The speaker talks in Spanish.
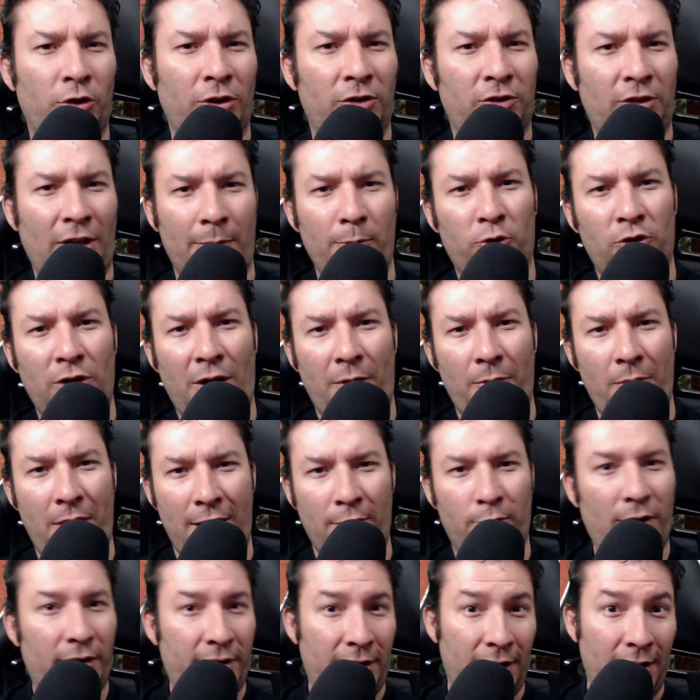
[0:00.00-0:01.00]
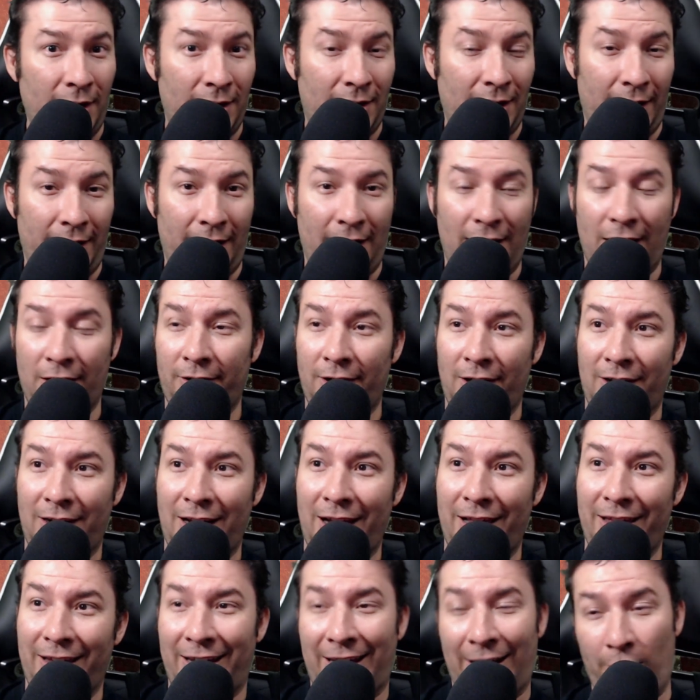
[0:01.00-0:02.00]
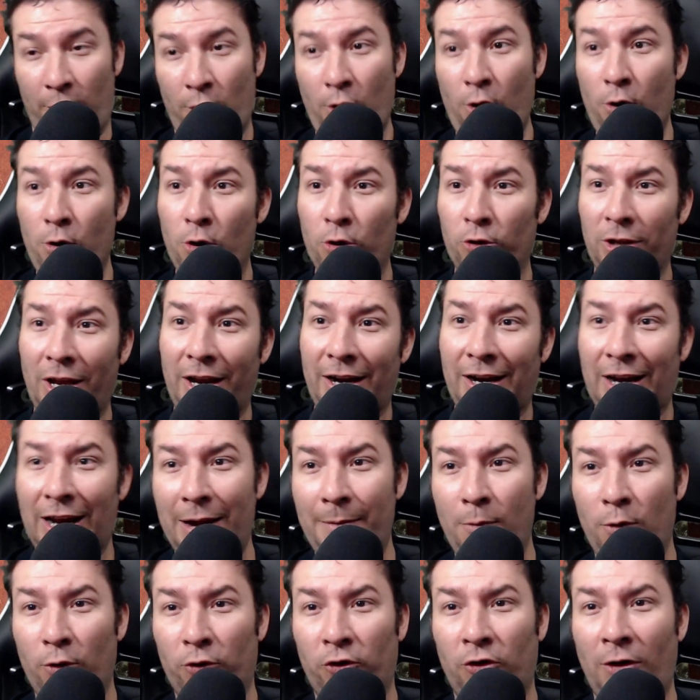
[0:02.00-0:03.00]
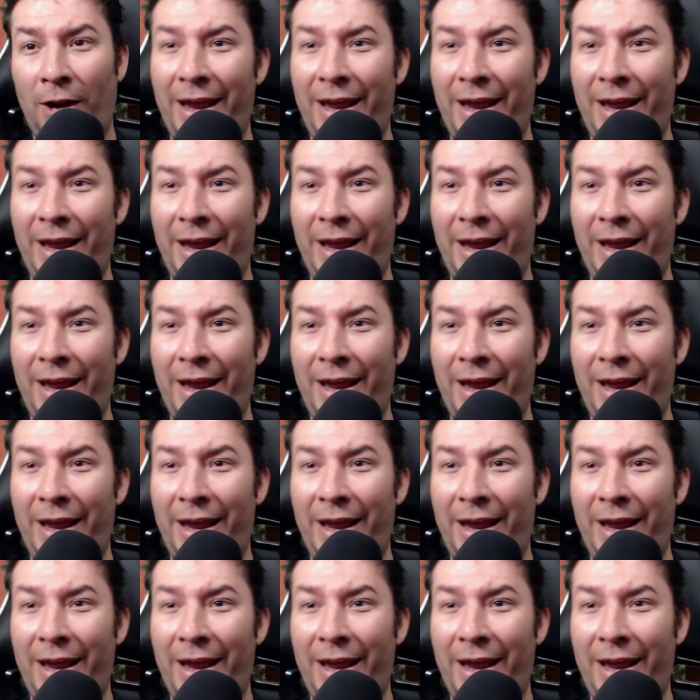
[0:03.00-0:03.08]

estamos hablando aquí en el canal acerca de que no nos dejemos